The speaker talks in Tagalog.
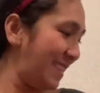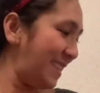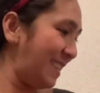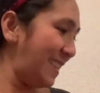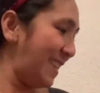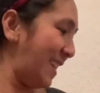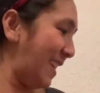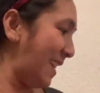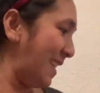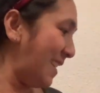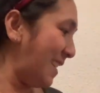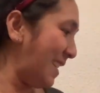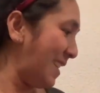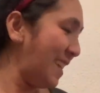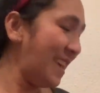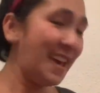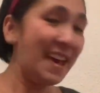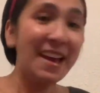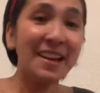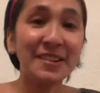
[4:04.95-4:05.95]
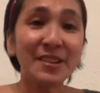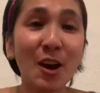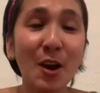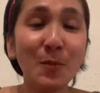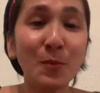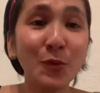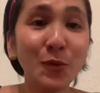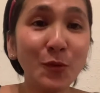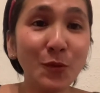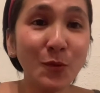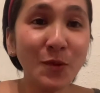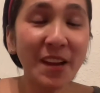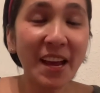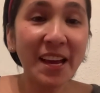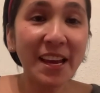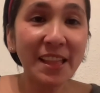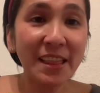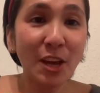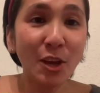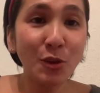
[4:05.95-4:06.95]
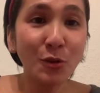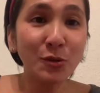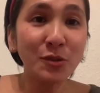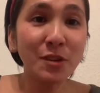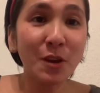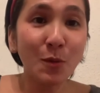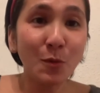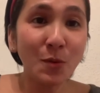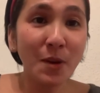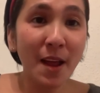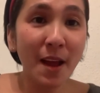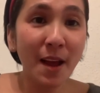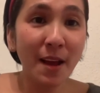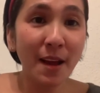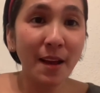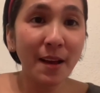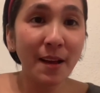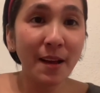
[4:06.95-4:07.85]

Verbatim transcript: Yan. Tsaka po yung nakita nyo sa unang